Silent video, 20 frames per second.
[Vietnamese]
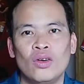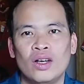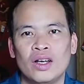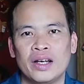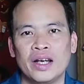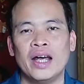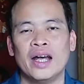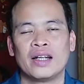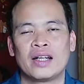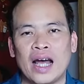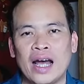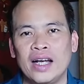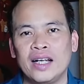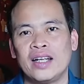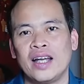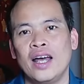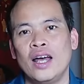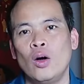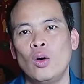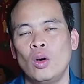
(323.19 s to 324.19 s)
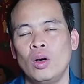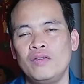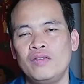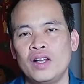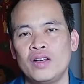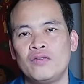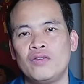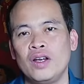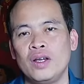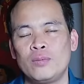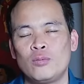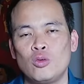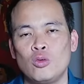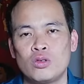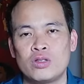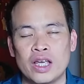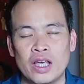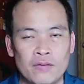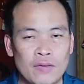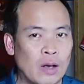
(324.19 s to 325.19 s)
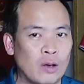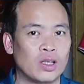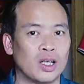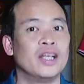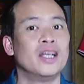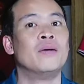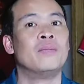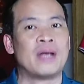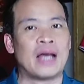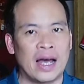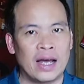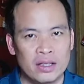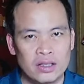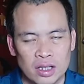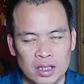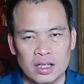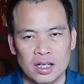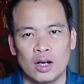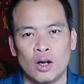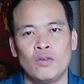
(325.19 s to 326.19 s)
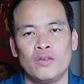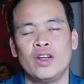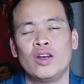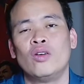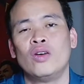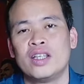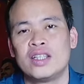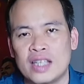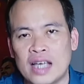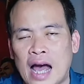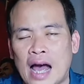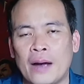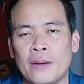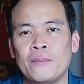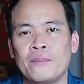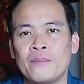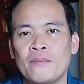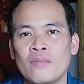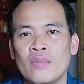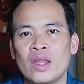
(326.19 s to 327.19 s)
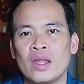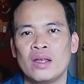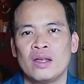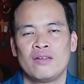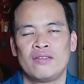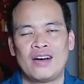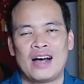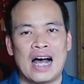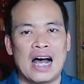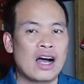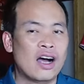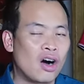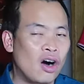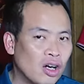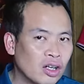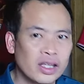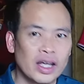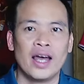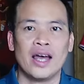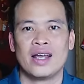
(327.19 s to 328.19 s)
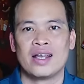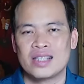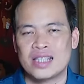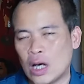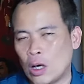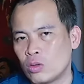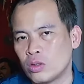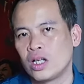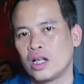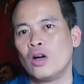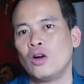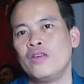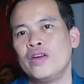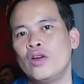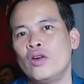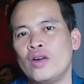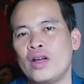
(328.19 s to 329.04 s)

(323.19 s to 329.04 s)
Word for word: để thay thế huấn luyện viên Philip Chusi vào thời điểm này trước trận đấu với Indonesia. Và có thể sau trận đấu với